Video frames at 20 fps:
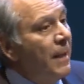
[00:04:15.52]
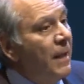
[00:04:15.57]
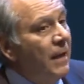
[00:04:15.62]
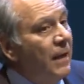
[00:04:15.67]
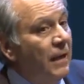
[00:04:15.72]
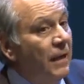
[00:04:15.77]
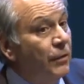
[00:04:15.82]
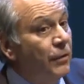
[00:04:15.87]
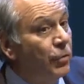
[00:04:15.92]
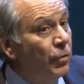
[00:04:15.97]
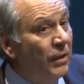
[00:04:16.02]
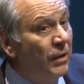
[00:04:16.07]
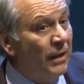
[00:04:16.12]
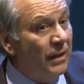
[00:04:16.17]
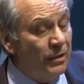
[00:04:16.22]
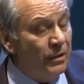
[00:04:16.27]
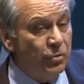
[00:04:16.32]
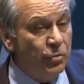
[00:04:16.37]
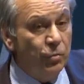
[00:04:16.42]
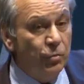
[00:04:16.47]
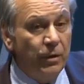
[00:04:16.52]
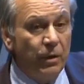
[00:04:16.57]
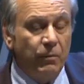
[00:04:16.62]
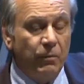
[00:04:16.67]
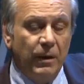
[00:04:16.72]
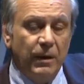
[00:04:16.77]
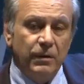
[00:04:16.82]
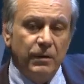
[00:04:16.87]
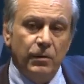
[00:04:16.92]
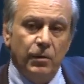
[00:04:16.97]
Cantoni ha ragione
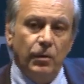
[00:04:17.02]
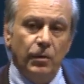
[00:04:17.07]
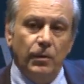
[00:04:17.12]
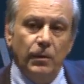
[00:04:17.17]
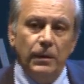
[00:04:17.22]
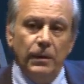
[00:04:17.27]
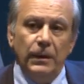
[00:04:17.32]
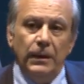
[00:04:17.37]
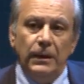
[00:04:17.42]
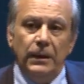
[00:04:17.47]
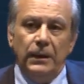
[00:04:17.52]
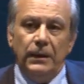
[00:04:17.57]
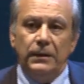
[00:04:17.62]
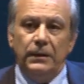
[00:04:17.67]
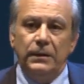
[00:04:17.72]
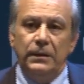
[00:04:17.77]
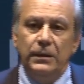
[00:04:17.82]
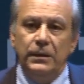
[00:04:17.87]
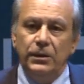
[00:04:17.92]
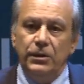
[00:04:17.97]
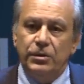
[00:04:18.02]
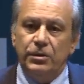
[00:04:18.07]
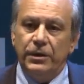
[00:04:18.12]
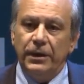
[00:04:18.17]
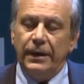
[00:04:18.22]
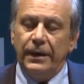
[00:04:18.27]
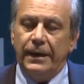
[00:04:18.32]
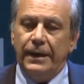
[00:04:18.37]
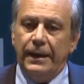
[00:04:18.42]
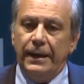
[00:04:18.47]
quando
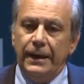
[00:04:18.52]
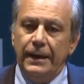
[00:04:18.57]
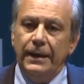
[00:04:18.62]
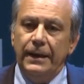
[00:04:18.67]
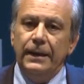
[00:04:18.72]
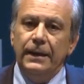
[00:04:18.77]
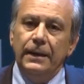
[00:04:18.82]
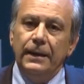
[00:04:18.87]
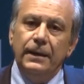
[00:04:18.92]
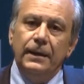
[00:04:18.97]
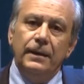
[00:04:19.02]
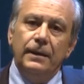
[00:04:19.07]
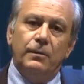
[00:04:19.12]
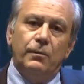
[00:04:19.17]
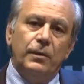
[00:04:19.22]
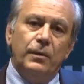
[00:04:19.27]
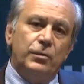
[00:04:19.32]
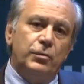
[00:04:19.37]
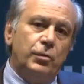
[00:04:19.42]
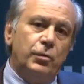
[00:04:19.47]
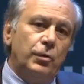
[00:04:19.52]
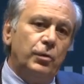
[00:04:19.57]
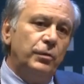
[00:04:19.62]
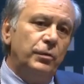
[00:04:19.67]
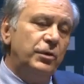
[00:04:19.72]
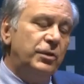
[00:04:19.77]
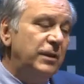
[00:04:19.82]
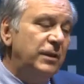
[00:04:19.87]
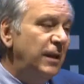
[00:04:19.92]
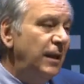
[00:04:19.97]
dice che eh, questo
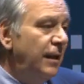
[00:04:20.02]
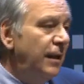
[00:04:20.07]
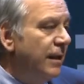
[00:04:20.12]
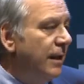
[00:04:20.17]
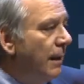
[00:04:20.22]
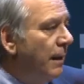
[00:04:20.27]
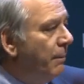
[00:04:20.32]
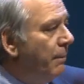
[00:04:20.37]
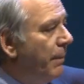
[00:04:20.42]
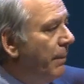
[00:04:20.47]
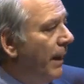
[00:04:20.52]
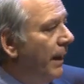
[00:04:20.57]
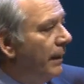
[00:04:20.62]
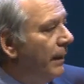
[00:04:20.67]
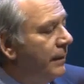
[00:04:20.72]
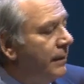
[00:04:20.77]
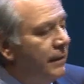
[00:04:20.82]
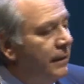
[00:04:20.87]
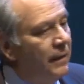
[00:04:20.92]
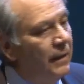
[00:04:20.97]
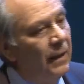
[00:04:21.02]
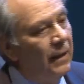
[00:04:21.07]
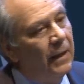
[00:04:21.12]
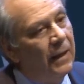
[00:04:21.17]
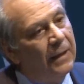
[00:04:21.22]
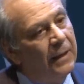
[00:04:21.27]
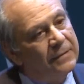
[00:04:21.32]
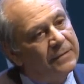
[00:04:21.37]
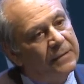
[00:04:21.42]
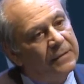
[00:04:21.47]
codice degli appalti
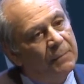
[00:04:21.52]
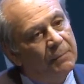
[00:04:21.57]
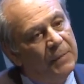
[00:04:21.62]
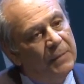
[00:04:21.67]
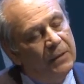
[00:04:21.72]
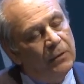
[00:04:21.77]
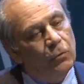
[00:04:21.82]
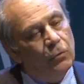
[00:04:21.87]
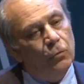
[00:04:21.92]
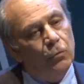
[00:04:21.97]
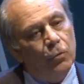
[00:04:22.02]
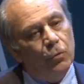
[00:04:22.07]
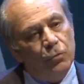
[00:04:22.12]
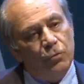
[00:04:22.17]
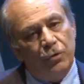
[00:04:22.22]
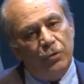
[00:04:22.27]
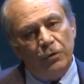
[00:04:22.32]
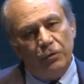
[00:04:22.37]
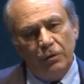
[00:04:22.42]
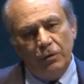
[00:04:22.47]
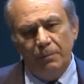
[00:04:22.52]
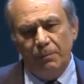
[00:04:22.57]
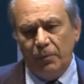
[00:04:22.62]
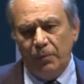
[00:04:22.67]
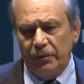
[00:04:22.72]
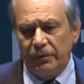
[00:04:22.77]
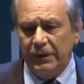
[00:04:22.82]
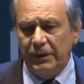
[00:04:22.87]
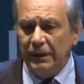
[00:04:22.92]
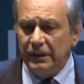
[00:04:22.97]
ha stabilito un concetto
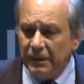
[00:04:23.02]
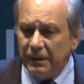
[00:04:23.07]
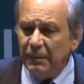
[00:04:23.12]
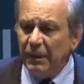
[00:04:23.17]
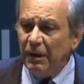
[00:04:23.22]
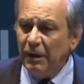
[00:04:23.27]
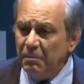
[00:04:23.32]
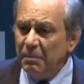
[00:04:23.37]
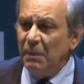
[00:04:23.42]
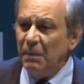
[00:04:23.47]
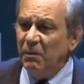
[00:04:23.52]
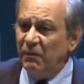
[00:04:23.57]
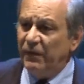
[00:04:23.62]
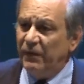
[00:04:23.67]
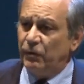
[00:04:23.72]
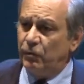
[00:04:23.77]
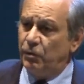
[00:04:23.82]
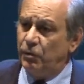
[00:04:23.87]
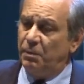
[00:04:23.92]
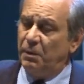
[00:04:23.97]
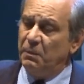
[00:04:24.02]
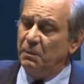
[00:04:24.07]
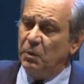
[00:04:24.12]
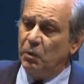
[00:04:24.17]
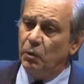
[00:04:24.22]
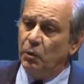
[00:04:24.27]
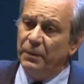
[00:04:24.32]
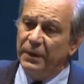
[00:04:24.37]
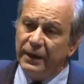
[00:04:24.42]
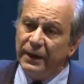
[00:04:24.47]
importante, ma l'abbiamo fatto proprio
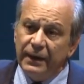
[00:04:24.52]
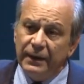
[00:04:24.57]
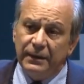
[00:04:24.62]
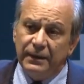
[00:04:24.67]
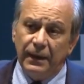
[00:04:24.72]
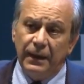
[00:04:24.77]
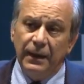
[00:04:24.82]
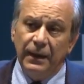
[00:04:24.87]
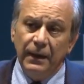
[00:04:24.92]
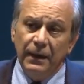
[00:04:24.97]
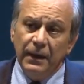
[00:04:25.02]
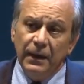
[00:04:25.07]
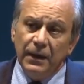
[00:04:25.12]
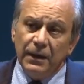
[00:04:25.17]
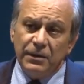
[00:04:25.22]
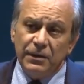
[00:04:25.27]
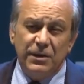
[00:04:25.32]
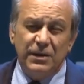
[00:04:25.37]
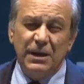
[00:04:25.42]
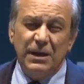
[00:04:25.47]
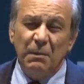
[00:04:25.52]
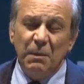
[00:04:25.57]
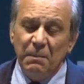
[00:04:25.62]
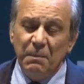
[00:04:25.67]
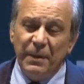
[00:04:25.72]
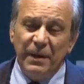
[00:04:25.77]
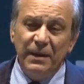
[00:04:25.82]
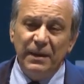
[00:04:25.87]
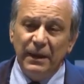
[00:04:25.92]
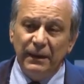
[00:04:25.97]
come rete, ci siamo
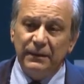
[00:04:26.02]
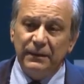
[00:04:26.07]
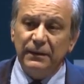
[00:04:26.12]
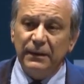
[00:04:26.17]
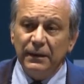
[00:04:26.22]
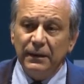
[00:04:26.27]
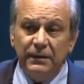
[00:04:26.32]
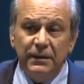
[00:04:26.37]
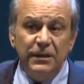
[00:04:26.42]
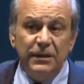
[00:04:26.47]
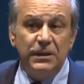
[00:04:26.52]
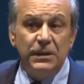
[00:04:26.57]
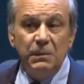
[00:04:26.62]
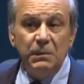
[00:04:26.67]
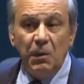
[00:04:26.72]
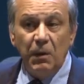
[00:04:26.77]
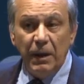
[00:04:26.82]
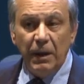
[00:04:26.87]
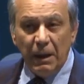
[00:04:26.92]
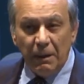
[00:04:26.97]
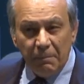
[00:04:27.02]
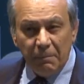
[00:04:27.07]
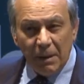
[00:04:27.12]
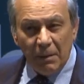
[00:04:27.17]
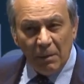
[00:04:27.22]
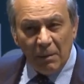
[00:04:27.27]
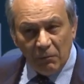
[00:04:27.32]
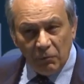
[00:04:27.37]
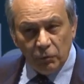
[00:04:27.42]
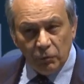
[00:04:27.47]
impegnati tantissimo e
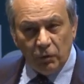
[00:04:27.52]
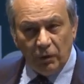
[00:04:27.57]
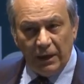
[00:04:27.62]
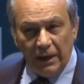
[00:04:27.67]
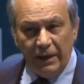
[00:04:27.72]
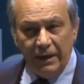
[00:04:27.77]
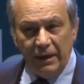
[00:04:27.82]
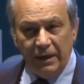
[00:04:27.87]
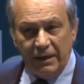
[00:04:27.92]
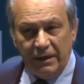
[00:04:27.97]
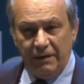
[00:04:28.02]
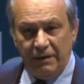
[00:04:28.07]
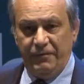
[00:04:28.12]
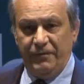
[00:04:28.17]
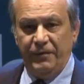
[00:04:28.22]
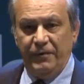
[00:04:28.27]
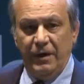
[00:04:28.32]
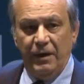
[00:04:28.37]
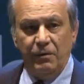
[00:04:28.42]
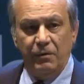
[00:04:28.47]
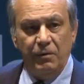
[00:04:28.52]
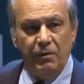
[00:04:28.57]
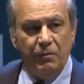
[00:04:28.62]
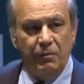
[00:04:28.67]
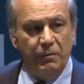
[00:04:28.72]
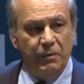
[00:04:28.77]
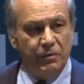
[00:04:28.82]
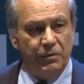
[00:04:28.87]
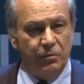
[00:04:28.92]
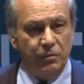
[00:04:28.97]
abbiamo avuto l'ANAC a fianco in
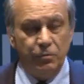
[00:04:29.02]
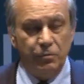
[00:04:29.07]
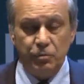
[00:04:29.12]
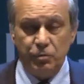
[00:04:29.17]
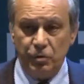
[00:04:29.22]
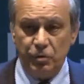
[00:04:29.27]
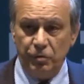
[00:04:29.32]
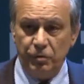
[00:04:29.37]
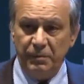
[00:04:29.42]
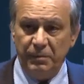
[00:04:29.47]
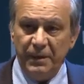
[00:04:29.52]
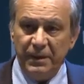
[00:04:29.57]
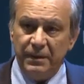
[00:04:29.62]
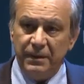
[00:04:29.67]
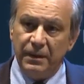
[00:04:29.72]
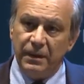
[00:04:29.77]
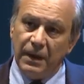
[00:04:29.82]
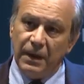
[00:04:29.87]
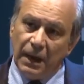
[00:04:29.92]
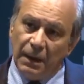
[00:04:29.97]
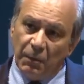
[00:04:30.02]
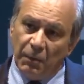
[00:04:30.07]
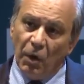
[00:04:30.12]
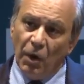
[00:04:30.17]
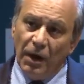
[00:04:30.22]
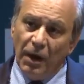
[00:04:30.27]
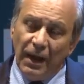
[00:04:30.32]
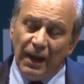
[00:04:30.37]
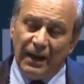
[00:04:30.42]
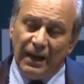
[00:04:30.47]
questo, non ce lo dimentichiamo.
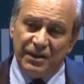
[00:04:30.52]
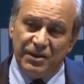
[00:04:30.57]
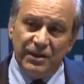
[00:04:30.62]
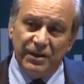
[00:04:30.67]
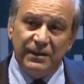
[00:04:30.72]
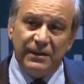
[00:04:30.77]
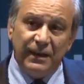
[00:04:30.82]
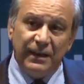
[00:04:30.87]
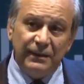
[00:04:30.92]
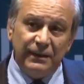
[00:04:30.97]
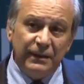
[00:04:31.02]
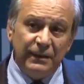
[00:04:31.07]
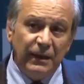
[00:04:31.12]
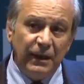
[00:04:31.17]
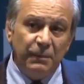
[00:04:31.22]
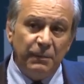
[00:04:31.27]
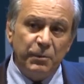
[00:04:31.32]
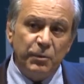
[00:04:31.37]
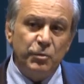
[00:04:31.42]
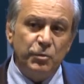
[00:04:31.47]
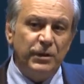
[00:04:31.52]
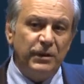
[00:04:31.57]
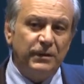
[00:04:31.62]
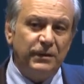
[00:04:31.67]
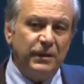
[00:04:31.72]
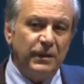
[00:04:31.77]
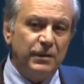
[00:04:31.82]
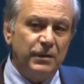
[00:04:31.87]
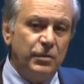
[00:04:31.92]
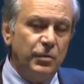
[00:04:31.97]
La centralità della
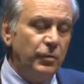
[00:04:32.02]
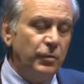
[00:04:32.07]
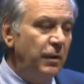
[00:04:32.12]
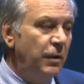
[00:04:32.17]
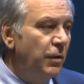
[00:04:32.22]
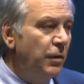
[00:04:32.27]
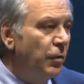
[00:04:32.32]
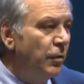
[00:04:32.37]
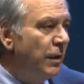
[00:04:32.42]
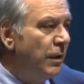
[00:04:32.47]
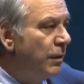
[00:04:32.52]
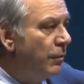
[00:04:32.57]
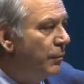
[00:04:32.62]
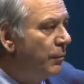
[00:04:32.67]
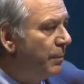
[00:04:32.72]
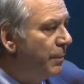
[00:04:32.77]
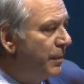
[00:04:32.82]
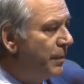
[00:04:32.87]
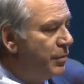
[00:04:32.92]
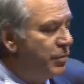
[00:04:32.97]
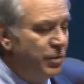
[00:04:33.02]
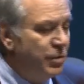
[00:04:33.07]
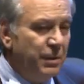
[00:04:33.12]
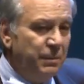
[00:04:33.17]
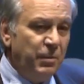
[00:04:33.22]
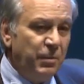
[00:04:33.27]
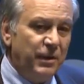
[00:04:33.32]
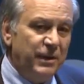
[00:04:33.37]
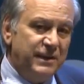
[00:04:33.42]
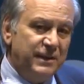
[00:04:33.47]
progettazione non era un
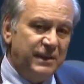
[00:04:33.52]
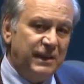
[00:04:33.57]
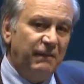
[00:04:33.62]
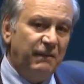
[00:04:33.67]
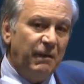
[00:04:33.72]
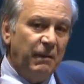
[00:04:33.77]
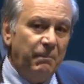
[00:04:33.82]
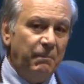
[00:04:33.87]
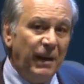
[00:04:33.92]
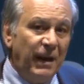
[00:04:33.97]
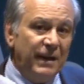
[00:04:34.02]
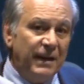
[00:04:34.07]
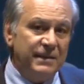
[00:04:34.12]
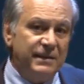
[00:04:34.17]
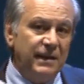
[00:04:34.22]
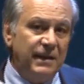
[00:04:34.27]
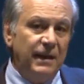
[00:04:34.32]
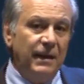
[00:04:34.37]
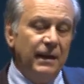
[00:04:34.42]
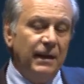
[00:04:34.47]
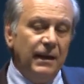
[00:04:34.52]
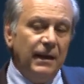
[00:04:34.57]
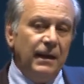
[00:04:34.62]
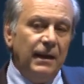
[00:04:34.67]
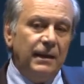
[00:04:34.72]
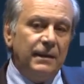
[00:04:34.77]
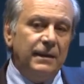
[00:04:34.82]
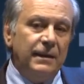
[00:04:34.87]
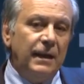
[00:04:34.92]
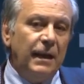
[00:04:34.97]
principio che stava a base
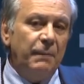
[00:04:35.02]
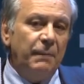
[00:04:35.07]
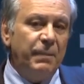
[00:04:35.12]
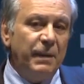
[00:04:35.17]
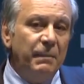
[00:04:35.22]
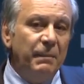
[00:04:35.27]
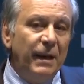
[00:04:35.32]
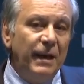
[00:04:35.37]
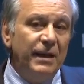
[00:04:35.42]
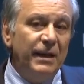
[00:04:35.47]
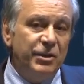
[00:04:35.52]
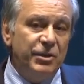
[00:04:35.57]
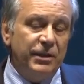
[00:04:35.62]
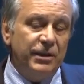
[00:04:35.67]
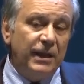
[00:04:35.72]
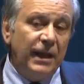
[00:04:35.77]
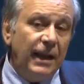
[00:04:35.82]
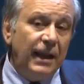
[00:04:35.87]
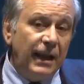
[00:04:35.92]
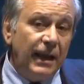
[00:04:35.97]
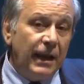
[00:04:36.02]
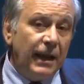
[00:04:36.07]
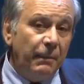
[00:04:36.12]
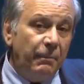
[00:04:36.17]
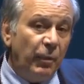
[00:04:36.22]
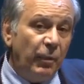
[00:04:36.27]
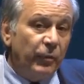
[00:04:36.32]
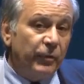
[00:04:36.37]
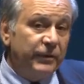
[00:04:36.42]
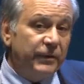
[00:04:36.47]
della prima legge delega
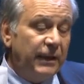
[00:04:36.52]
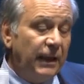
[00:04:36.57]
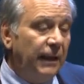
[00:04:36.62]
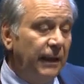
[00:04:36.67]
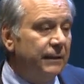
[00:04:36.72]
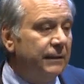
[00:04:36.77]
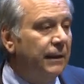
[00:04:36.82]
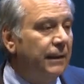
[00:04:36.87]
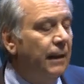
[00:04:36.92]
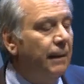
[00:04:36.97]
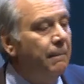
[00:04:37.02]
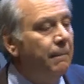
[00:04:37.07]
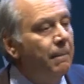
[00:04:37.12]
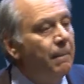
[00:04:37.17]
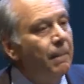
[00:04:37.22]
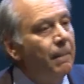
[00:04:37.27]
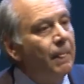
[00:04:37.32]
portata